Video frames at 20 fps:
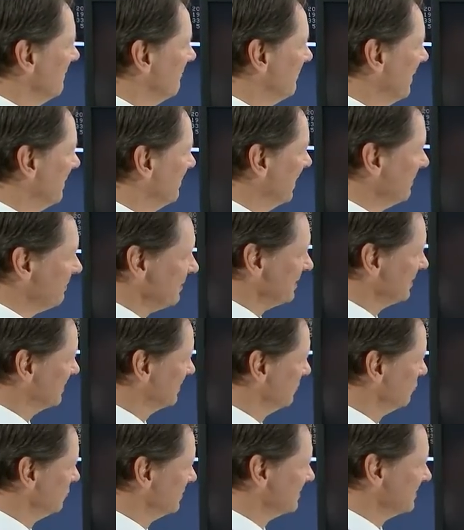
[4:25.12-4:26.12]
Beim Ripple
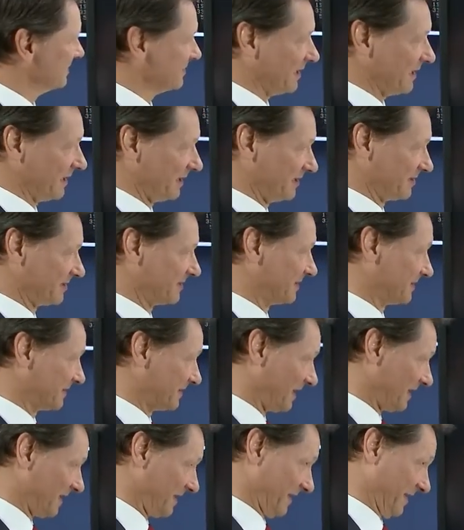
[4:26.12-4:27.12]
tut sich eigentlich
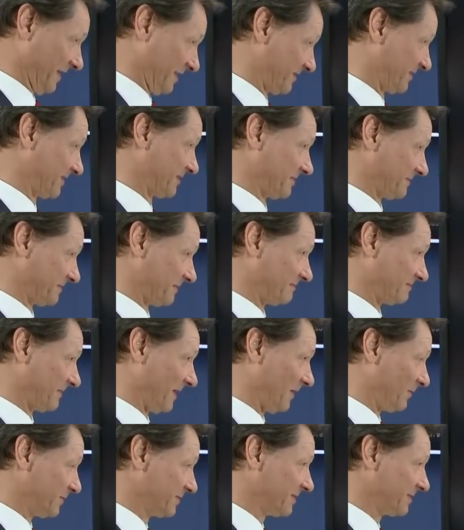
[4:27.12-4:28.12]
gar nichts.
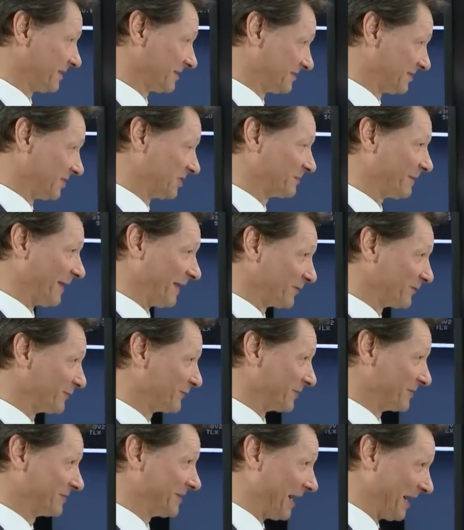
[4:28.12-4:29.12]
Außer dass okay. die Spannung
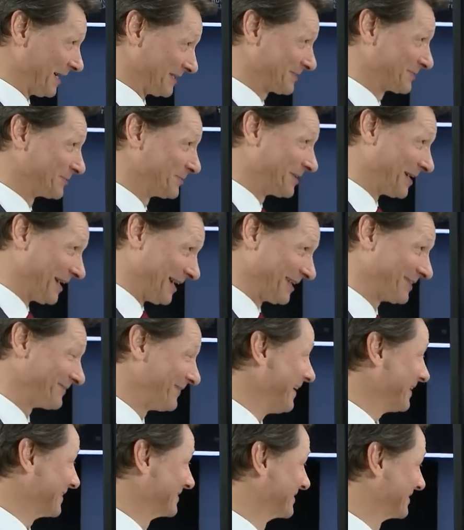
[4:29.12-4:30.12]
von Tag zu Tag
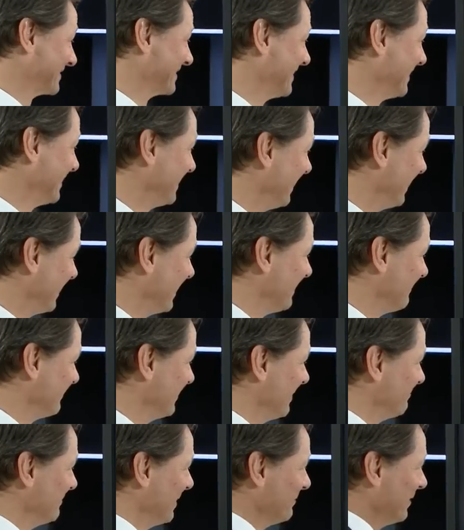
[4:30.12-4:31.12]
wächst. Ja,
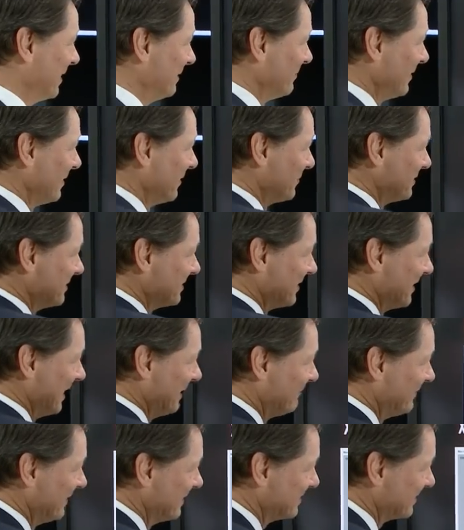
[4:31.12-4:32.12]
wir haben beim Ripple unseren
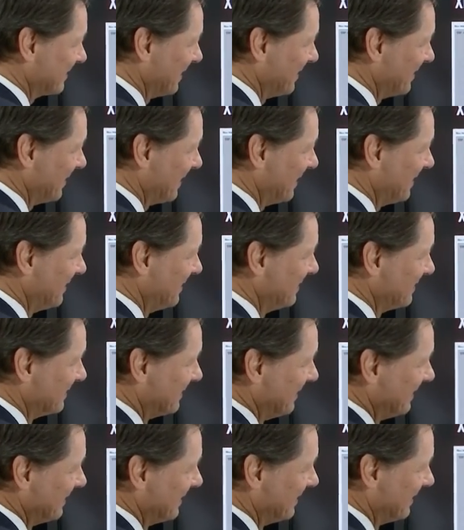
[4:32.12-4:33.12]
Abwärtskanal,
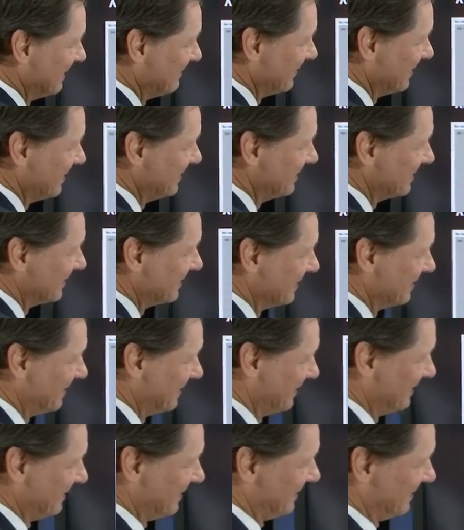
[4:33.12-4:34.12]
den, den wir hier
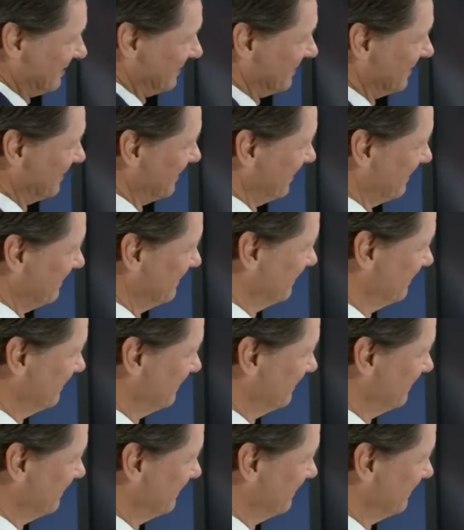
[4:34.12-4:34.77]
mhm. äh,